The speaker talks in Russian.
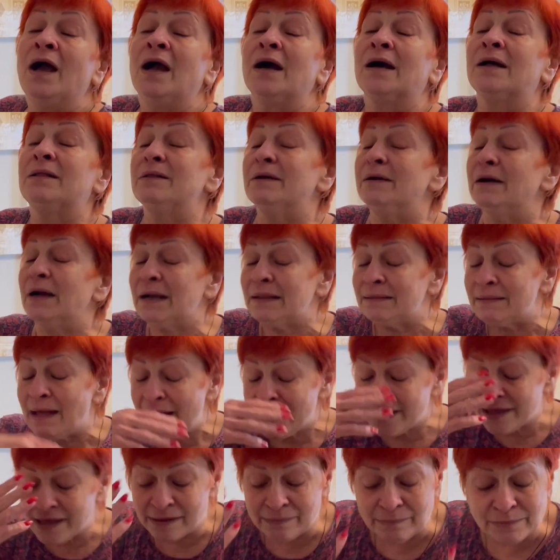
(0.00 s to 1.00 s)

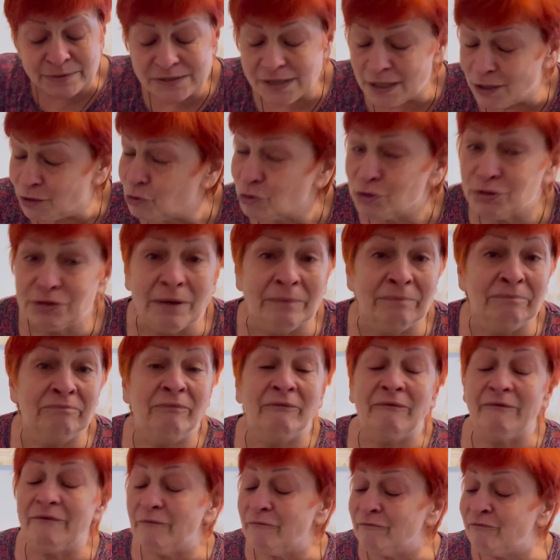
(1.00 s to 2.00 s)
кланяемся людям
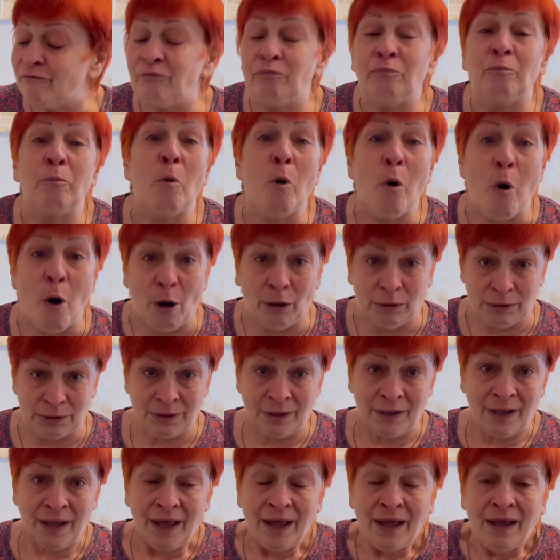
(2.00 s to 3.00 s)
в пол.